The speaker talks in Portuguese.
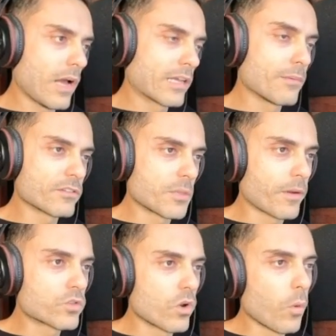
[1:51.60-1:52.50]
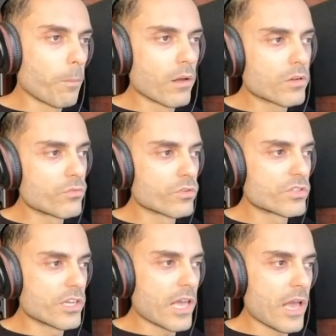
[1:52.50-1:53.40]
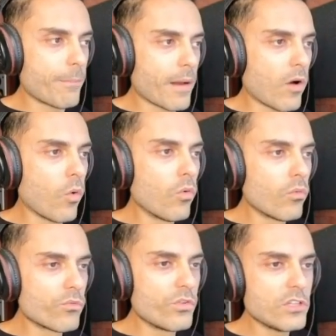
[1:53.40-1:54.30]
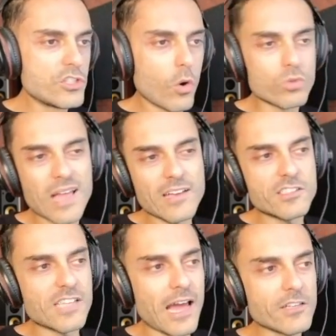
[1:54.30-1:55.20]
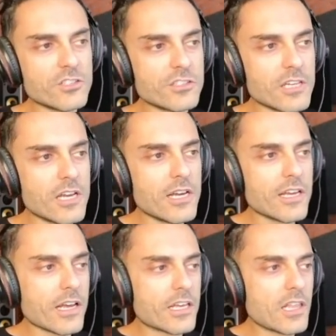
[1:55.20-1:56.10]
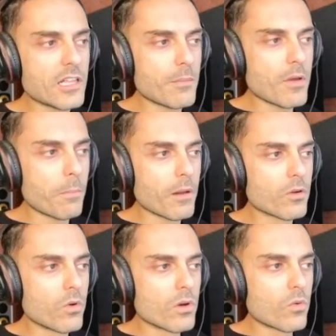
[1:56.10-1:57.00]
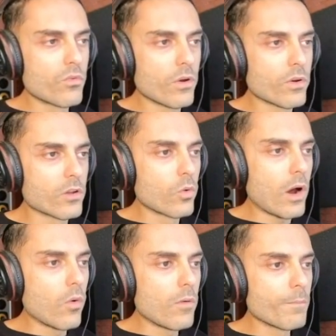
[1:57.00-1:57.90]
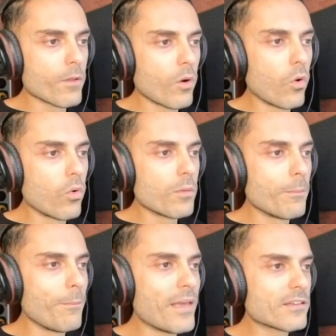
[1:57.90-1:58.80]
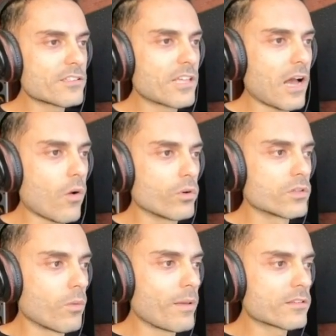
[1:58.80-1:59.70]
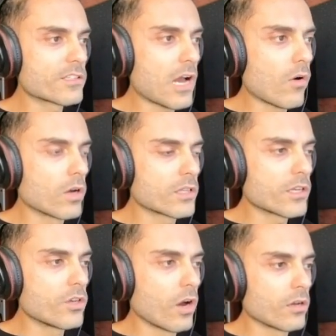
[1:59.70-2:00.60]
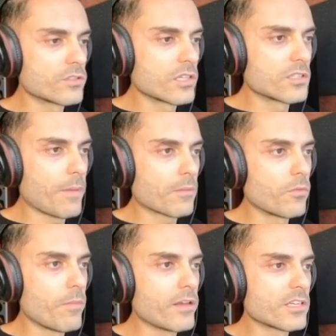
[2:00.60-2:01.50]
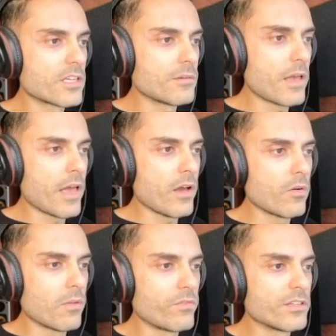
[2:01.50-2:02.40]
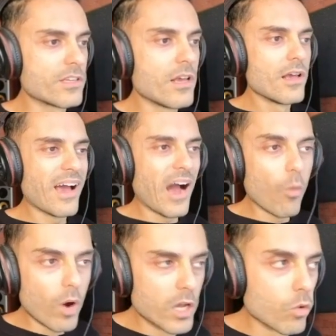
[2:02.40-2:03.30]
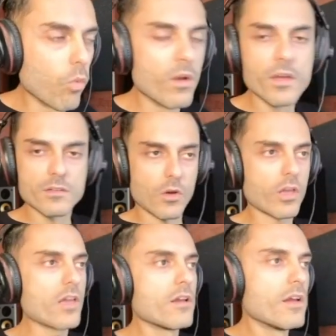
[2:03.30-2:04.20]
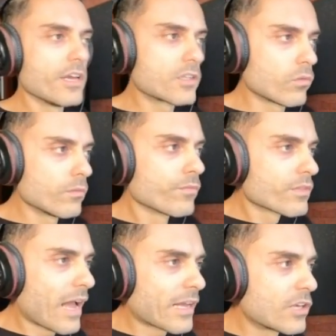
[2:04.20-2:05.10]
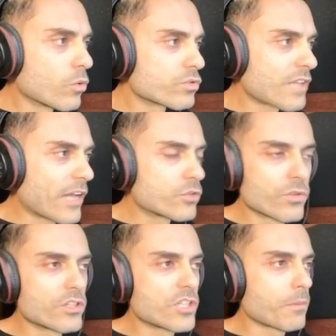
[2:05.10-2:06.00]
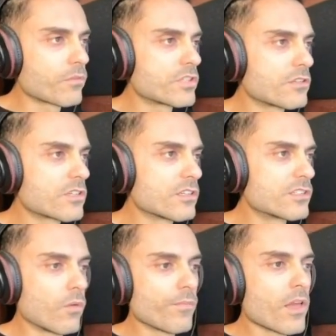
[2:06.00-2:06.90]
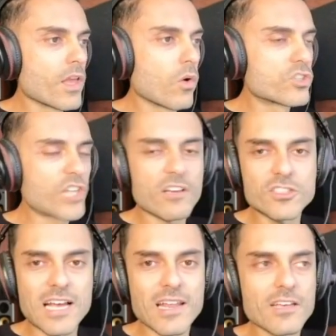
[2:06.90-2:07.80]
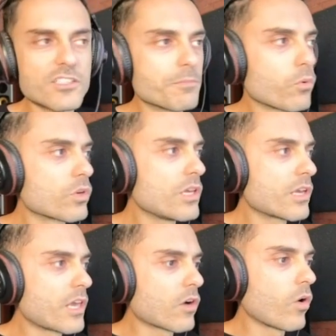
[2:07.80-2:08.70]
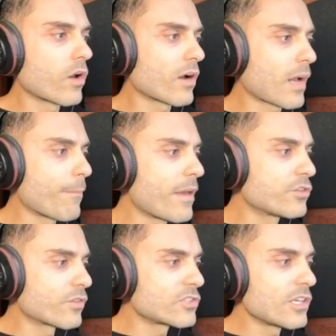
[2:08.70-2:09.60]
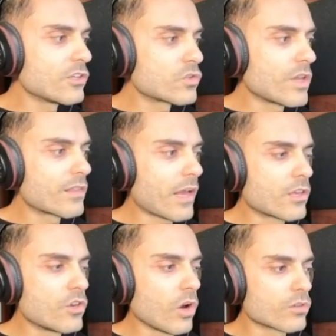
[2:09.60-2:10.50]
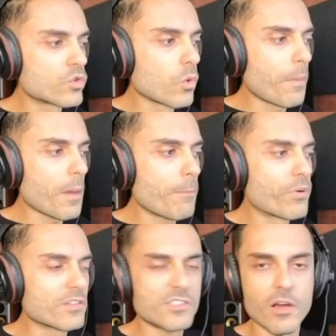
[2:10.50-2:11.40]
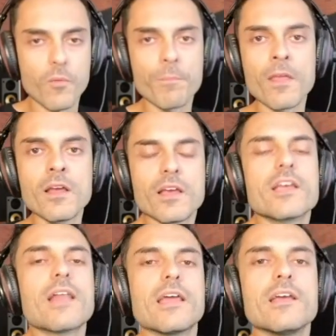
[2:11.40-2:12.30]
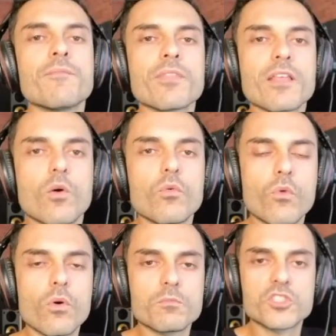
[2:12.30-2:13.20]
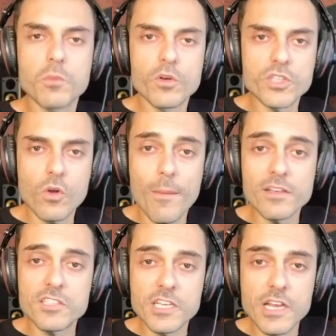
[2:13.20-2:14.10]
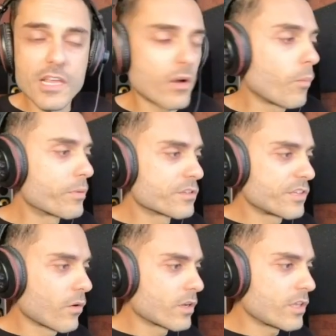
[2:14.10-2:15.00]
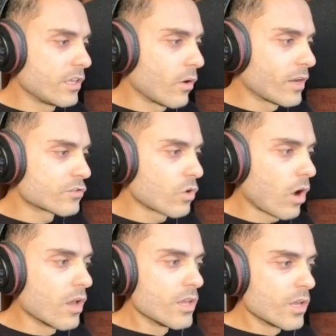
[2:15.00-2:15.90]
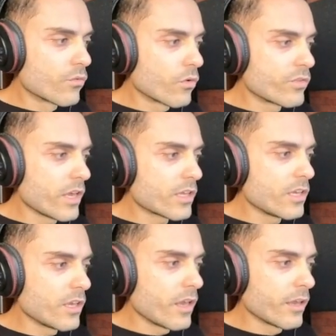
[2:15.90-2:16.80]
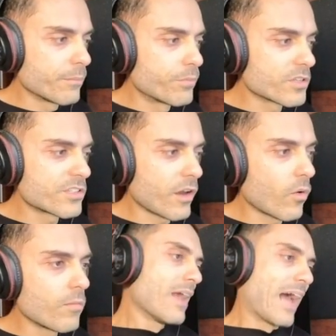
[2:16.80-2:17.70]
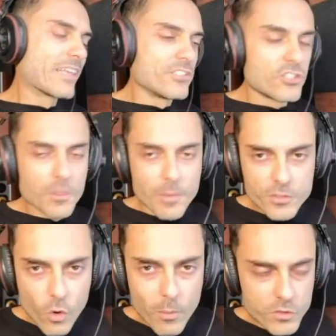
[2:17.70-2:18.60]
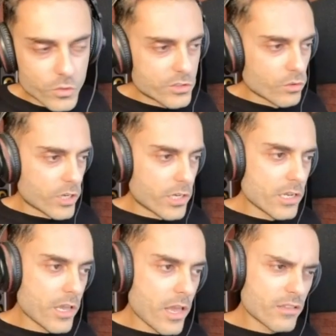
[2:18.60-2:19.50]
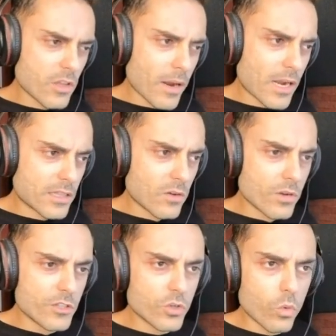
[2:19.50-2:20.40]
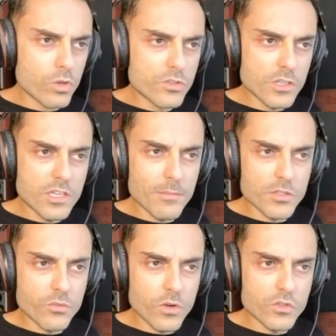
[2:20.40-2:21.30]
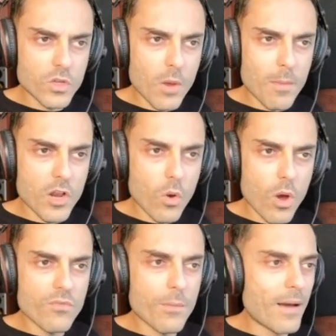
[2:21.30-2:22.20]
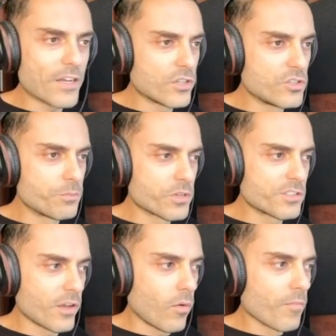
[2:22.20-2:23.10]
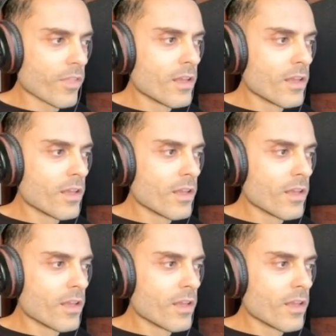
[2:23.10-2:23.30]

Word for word: Aqui embaixo você pode escolher o plano que você quer para 1, 20 ou 10 sites. E aqui tem também o plano com valor anual ou mensal. Então mensal, ó, tá aqui, ó. Isso aqui se paga por mês, isso aqui é uma vez ao ano, tá ok? Então, tá aqui o site, eu vou deixar para você na descrição. Eu já instalei esse plugin aqui agora, eu acabei de fazer isso, ele tá aqui, ó, Super Precell. E daí eu vou te mostrar como é que se cria um Precell aqui. Olha só, eu vou vir aqui em Precell. Aqui a gente já pode ver algumas coisas que eu já criei, tem uma categoria de cursos aqui, mas eu vou adicionar uma nova página de Precell.